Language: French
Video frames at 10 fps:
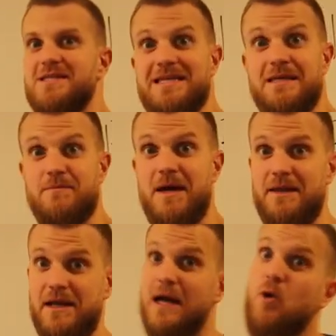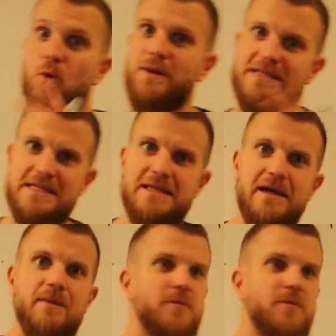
Ce qui mène à la complexité un